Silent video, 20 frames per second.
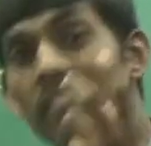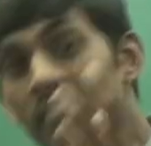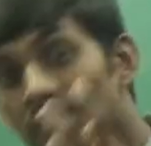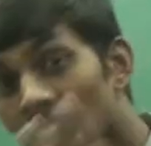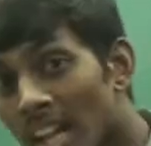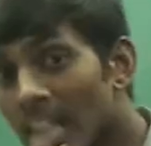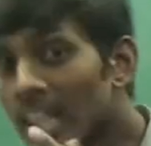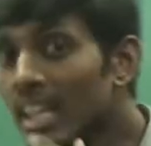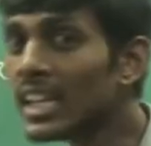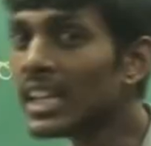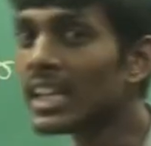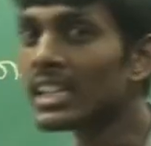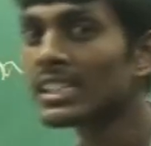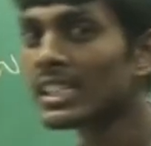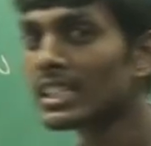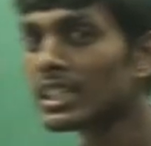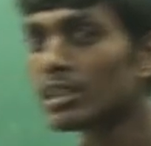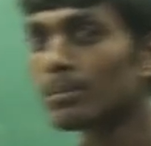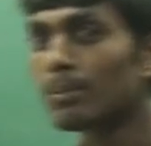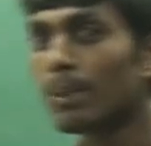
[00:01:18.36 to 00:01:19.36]
வெள்ளில
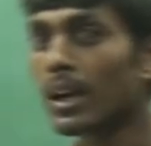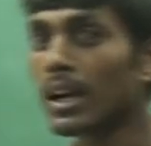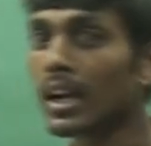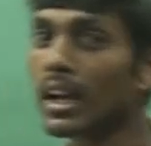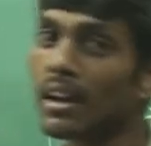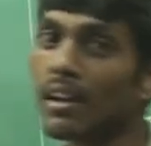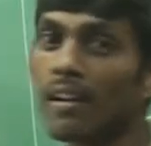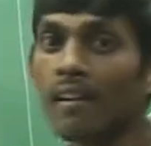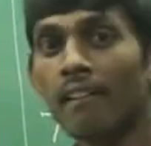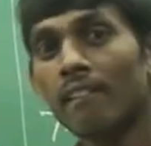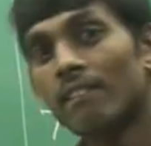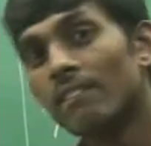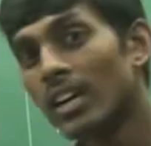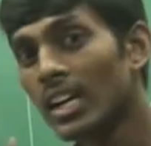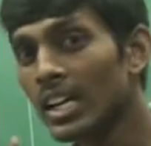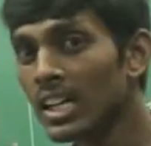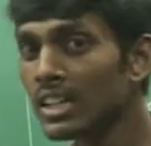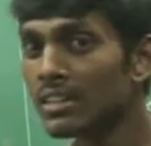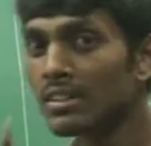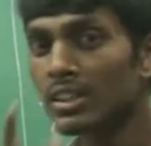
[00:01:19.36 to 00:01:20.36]
செஞ்சிருப்பாங்க
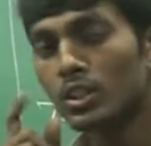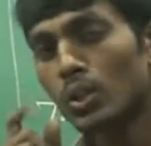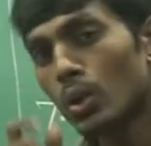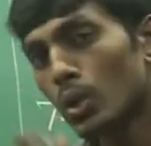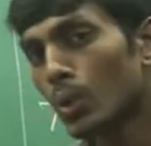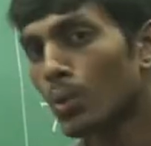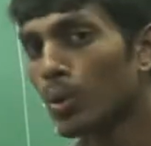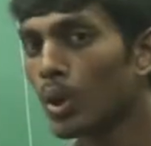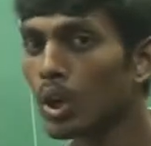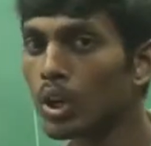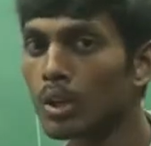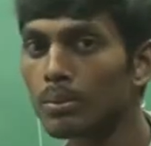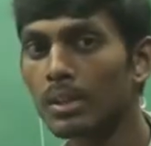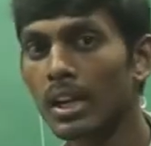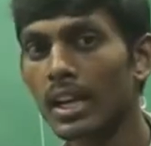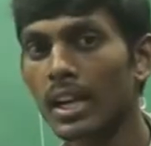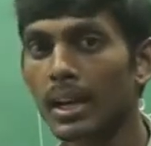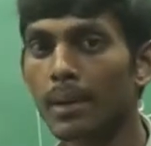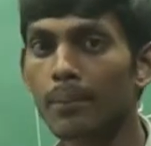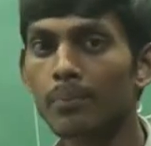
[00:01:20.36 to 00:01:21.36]
வெள்ளி வந்து ஒரு உலோகம்
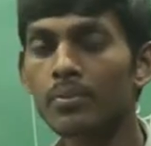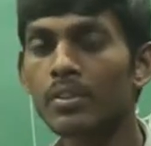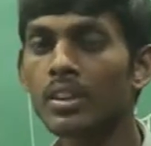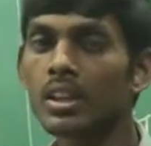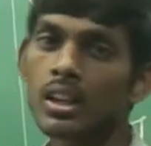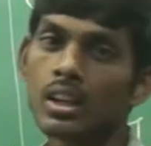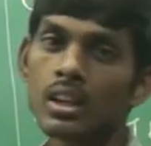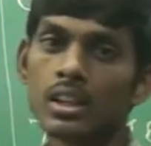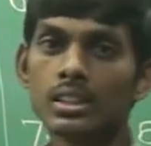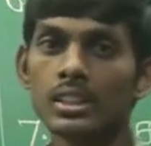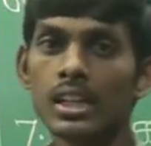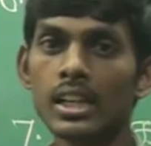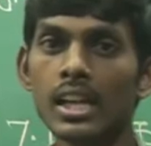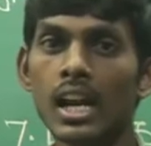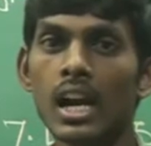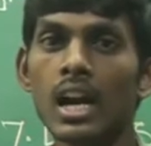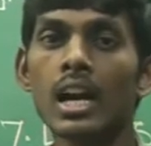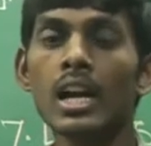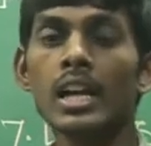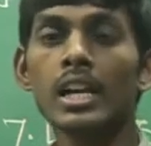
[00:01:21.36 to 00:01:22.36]
தானே சரியா
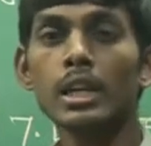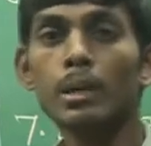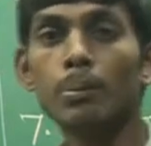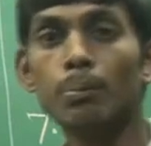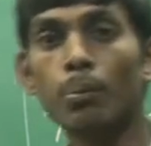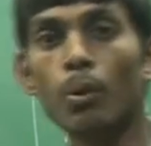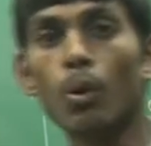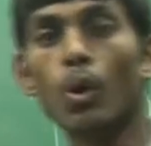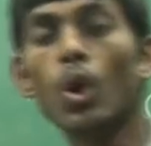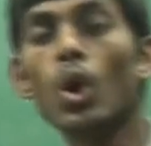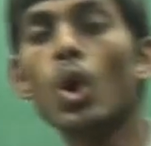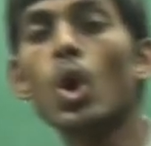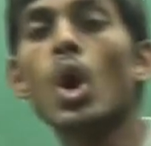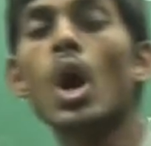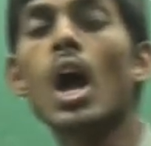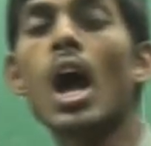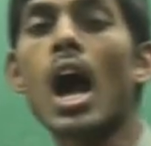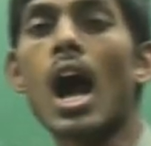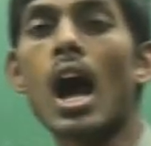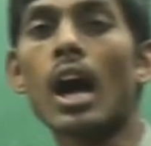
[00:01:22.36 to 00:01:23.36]
இப்போ
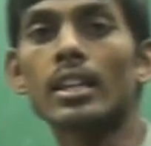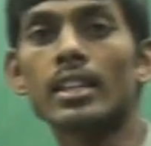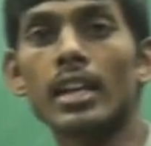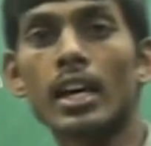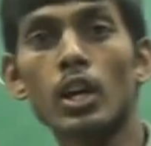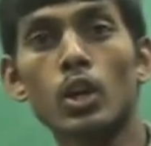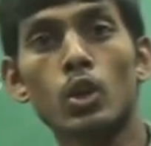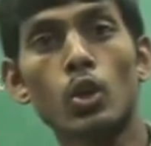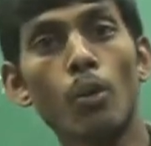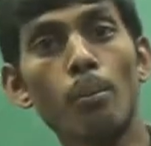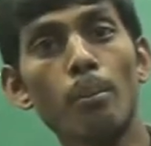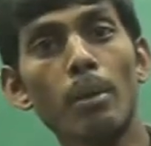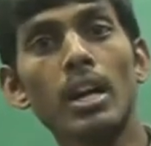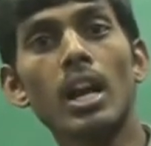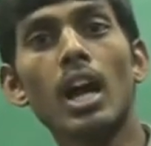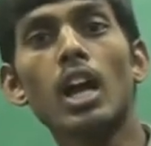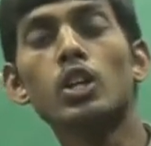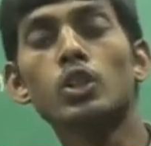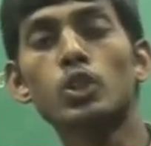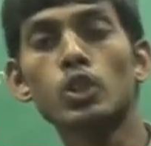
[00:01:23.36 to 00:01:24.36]
அதை ரொம்ப
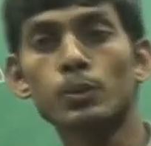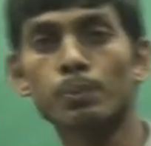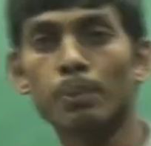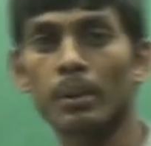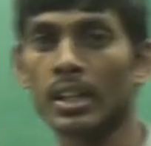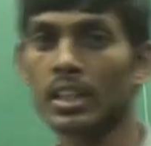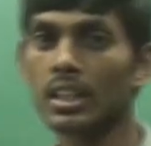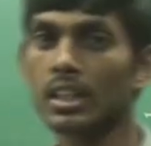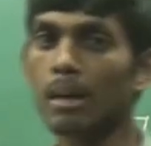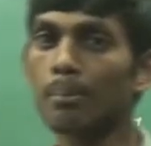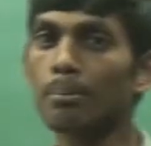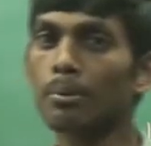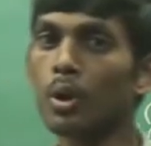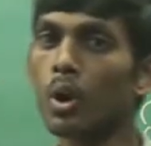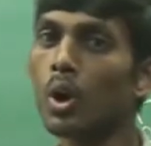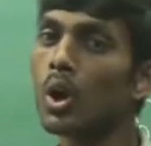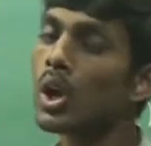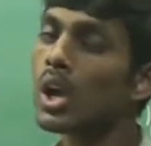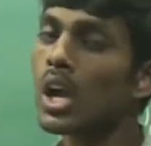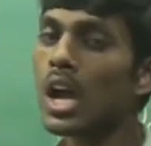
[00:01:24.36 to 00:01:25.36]
நாள் யூஸ் பண்ணதுக்கு
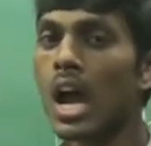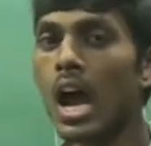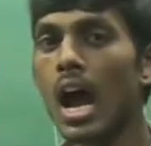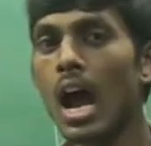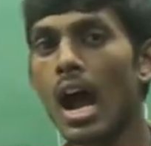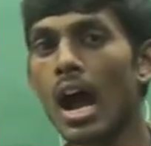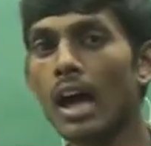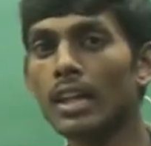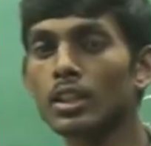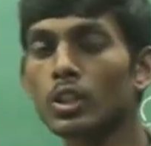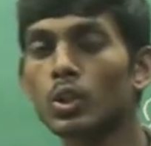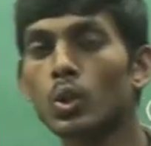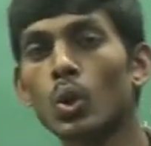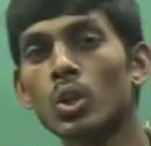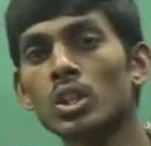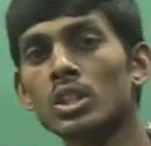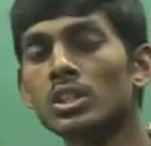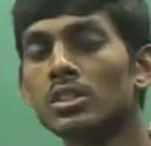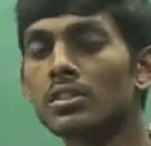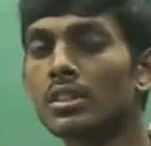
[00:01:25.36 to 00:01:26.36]
அப்புறம் அந்த
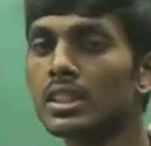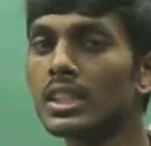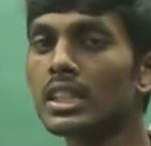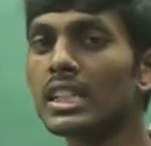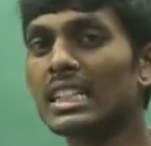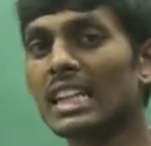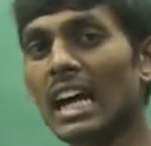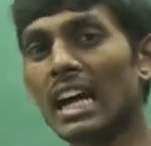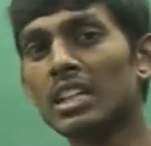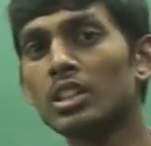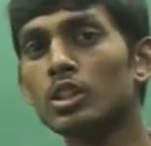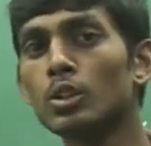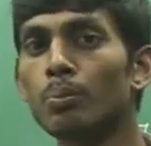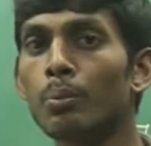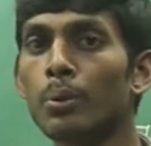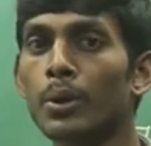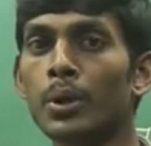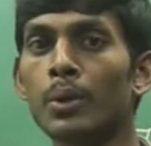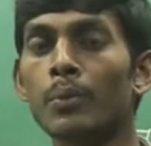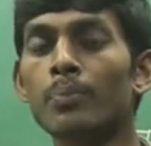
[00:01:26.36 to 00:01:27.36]
கொலுசு வந்து கருத்து
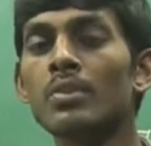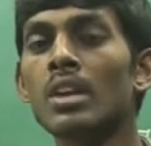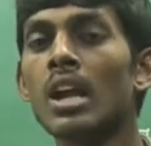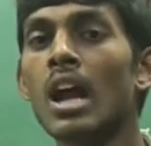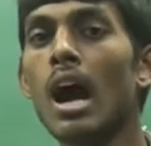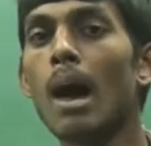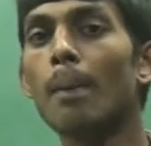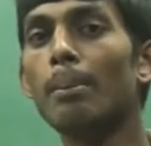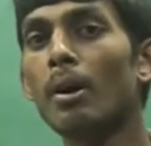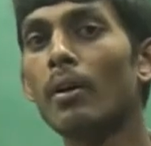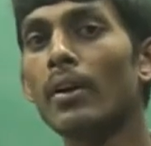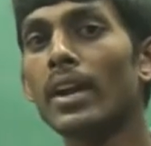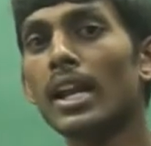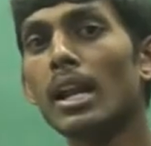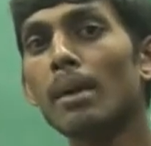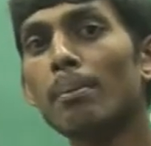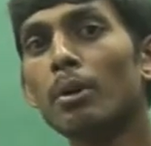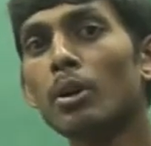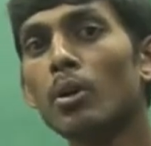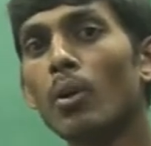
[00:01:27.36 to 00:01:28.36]
போயிடும் அப்போ அவங்க என்ன
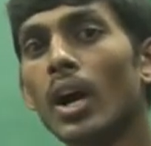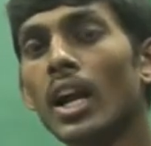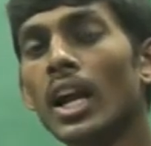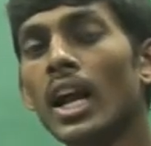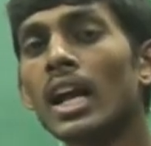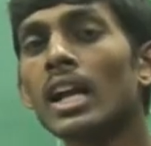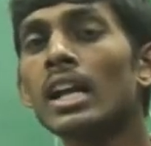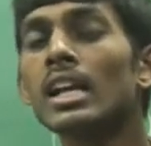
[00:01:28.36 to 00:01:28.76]
பண்ணுவாங்க